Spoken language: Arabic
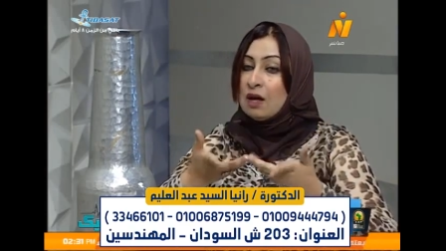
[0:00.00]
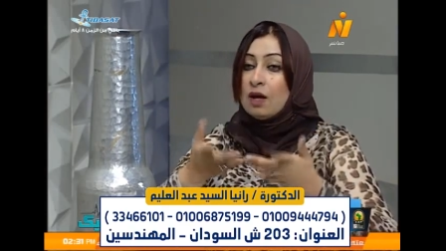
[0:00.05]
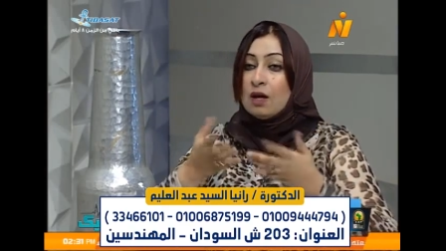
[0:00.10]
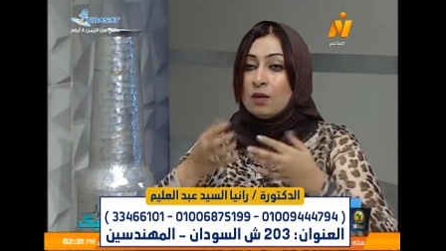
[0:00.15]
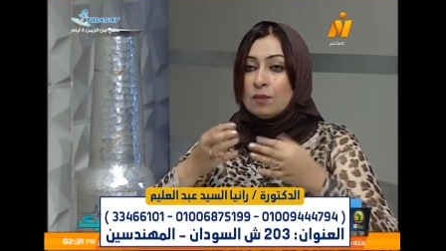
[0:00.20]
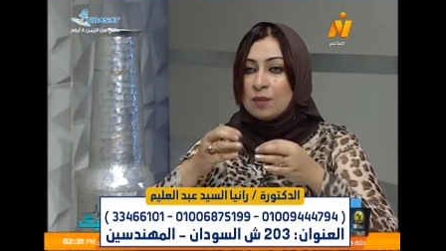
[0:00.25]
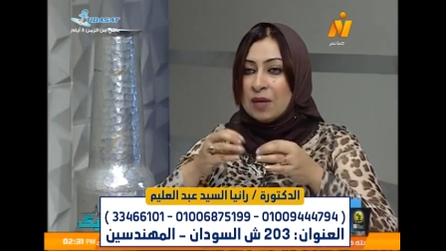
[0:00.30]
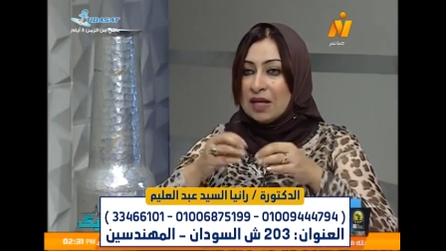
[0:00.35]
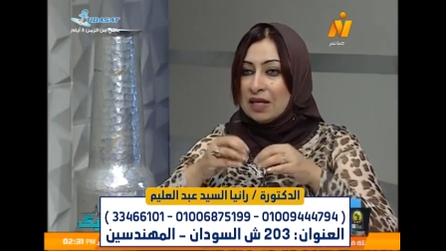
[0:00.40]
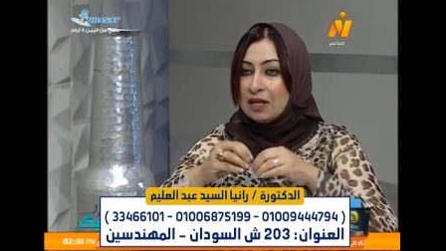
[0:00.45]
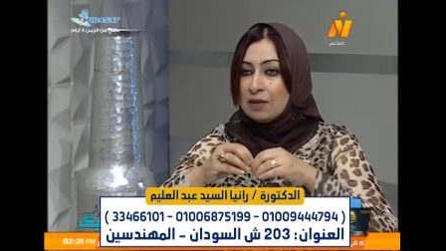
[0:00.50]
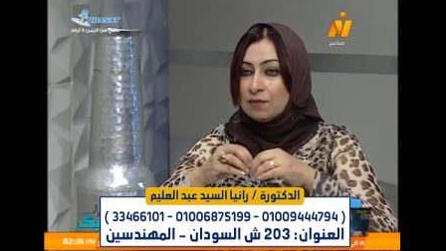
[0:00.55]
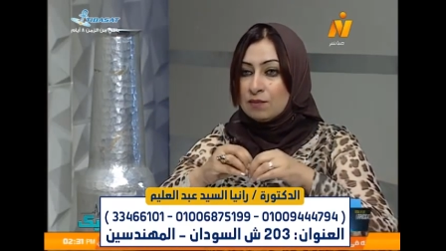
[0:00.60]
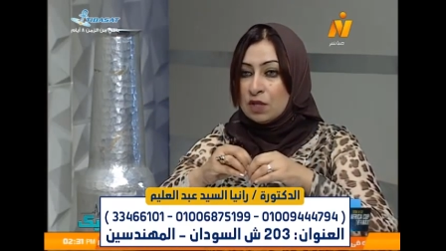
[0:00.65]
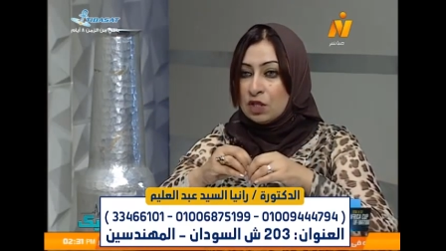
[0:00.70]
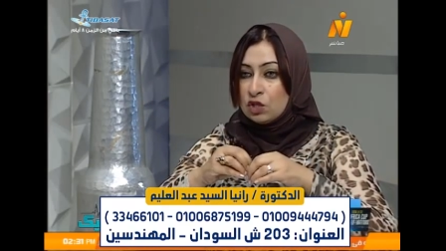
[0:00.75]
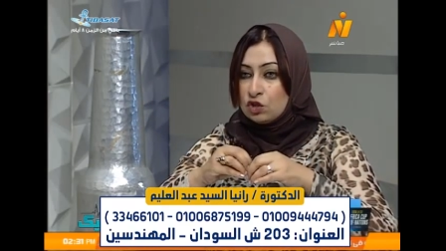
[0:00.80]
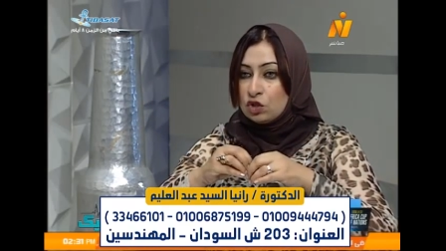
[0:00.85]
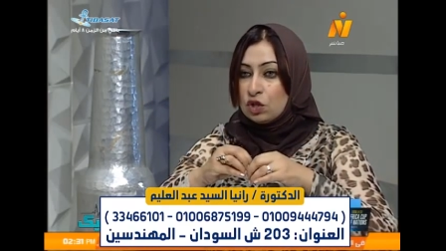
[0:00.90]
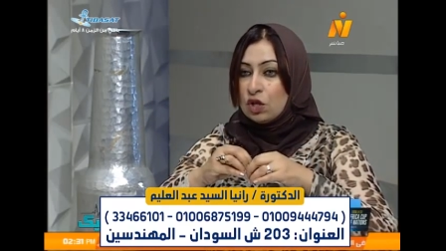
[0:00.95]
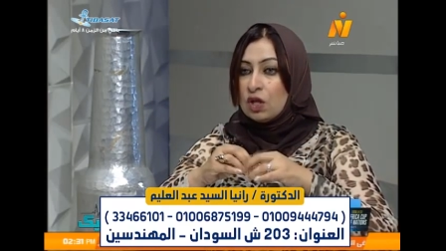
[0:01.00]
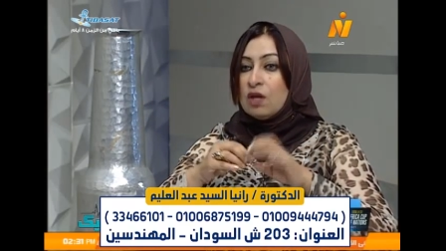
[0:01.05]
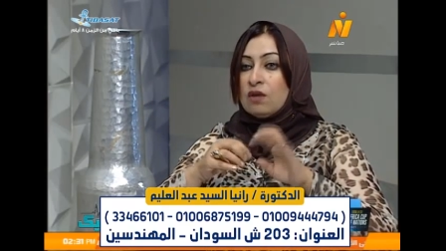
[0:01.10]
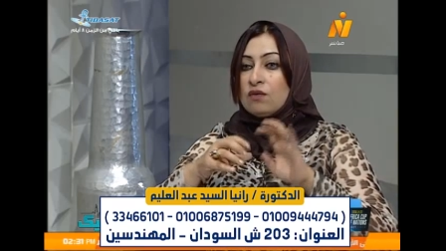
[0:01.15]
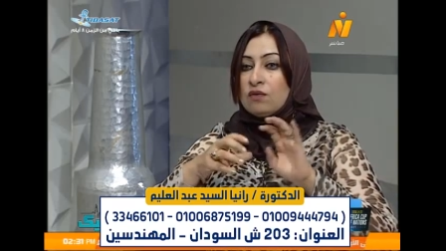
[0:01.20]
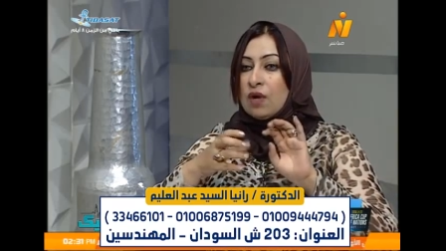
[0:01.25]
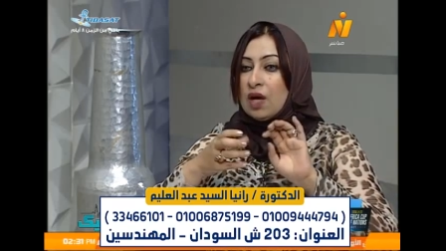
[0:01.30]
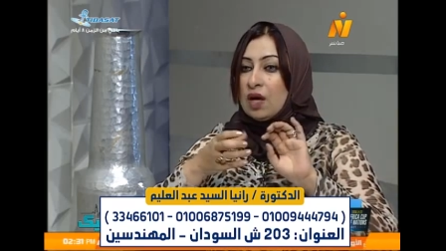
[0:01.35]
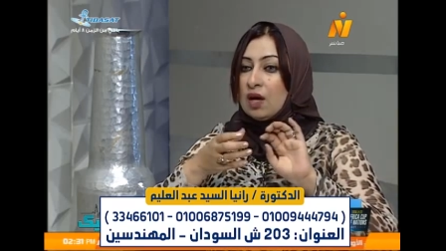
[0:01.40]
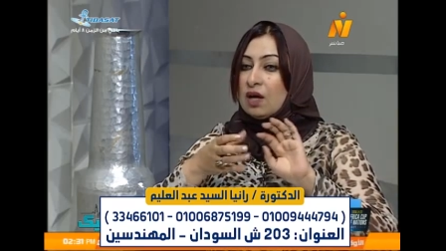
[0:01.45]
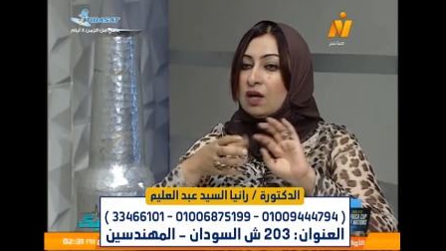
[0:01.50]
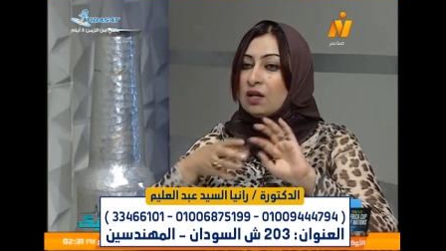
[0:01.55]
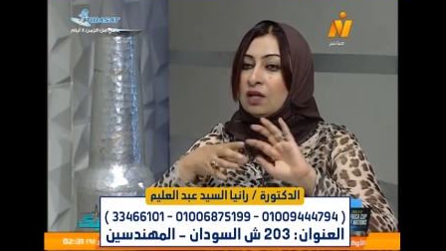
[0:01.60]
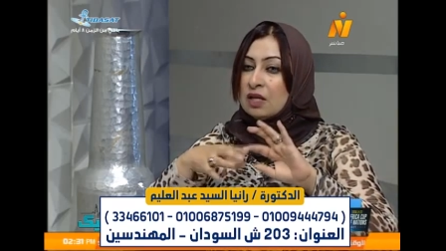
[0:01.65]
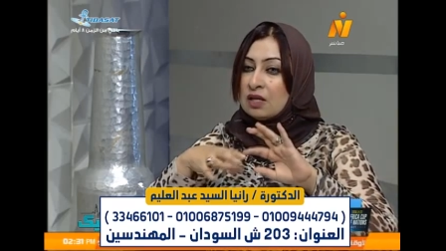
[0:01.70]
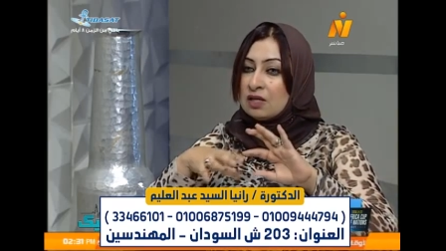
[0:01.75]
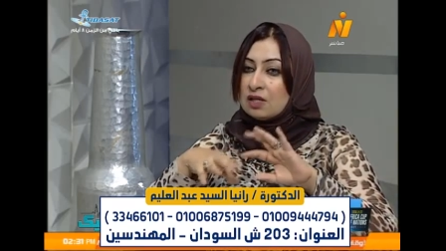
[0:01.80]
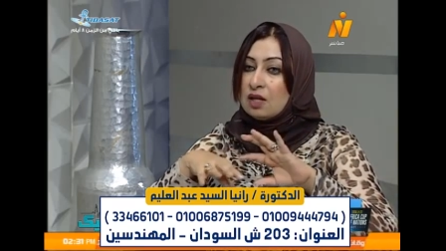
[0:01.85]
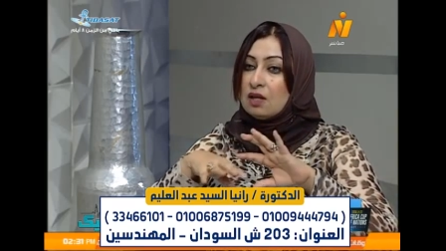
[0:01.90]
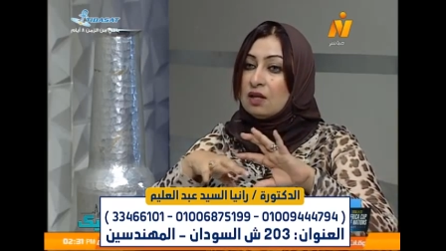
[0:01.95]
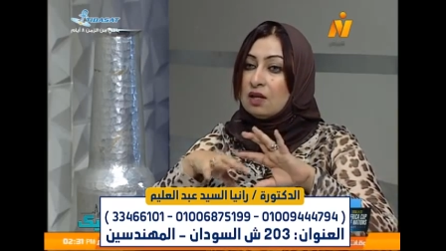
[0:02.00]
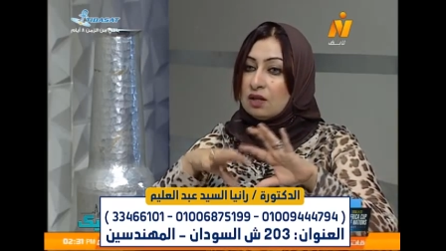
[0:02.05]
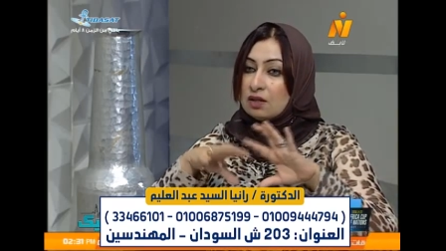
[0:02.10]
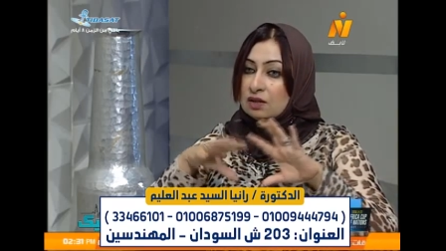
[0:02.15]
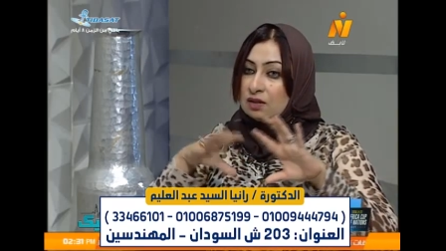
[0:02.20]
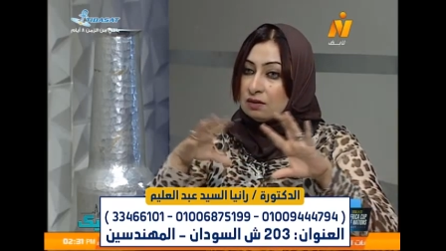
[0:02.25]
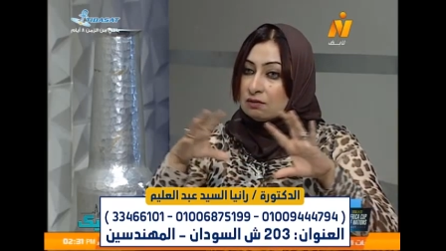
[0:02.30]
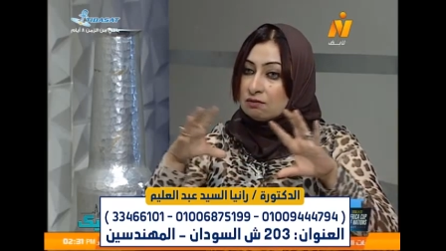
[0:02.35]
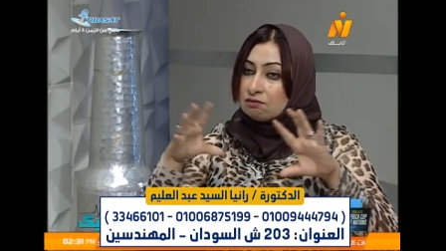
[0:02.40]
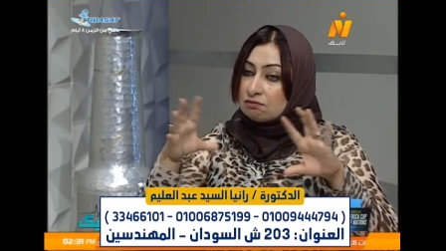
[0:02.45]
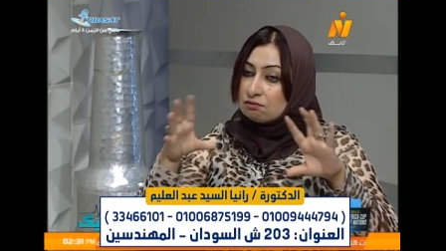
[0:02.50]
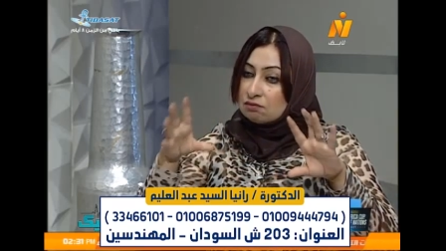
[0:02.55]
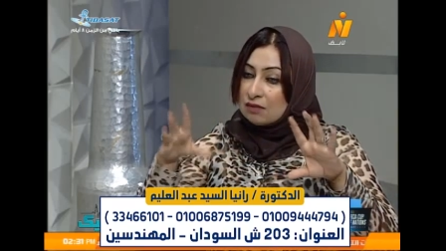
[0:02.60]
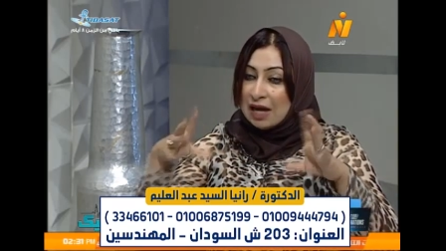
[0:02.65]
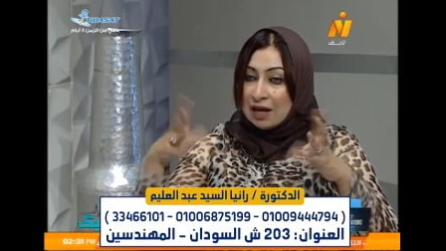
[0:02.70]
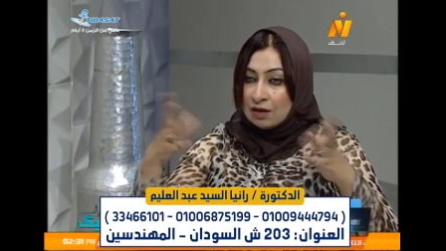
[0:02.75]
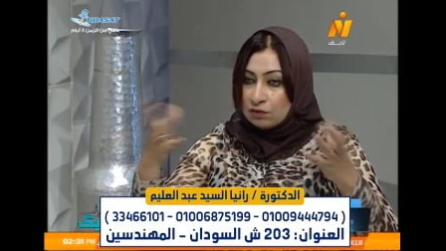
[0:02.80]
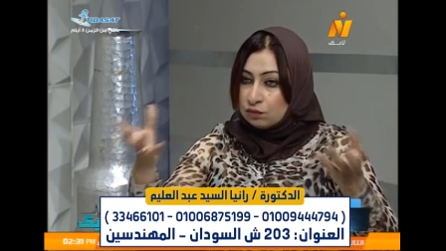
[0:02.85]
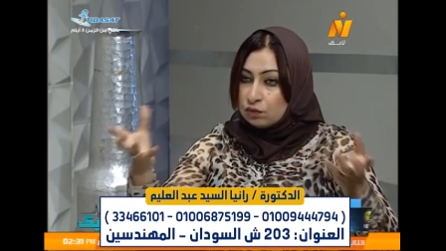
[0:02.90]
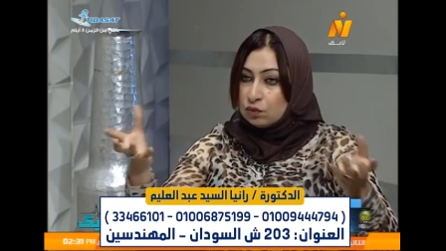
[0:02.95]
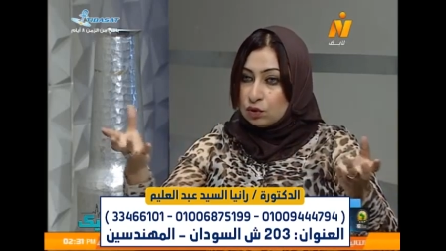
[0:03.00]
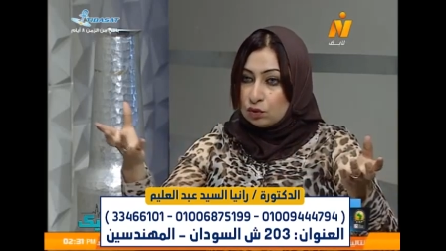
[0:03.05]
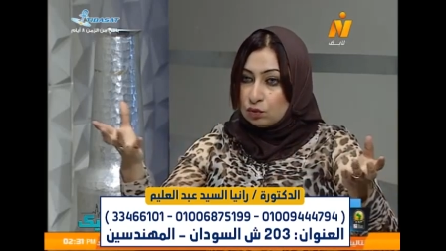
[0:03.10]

تعفن وغرغرينا في الرجل ونوصل للبتر